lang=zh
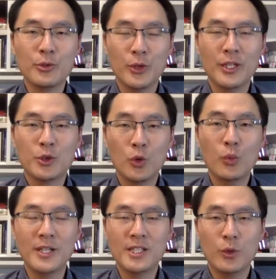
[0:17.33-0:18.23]
所以中
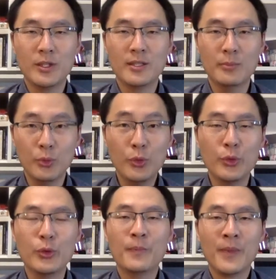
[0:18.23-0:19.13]
文是我的母
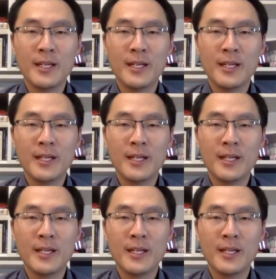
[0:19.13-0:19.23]
语，